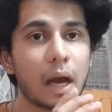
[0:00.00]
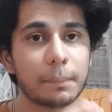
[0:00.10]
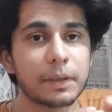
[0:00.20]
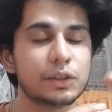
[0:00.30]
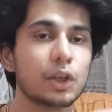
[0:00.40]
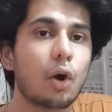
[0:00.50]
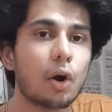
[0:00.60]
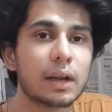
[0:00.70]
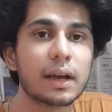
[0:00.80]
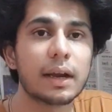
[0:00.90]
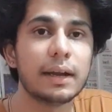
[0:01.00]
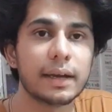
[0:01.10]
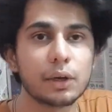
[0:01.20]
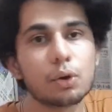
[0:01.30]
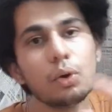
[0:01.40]
आप किसी और के
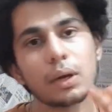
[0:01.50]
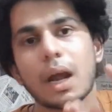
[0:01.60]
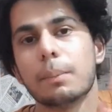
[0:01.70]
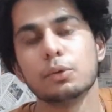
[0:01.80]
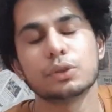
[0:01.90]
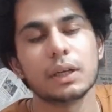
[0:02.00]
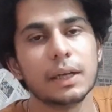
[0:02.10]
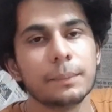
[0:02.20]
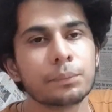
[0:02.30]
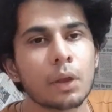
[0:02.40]
कंटेंट को ना पोस्ट करें